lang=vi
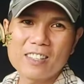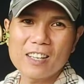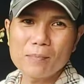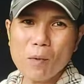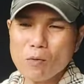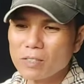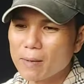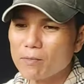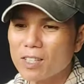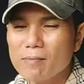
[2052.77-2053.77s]
chỉ
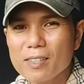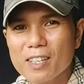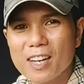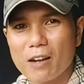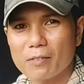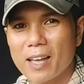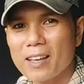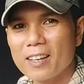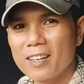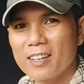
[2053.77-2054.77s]
490.000 đồng nha
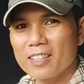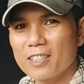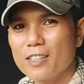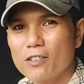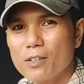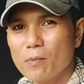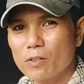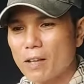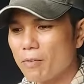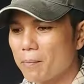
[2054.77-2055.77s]
sở hữu được
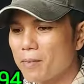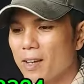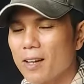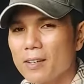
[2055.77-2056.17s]
một tác phẩm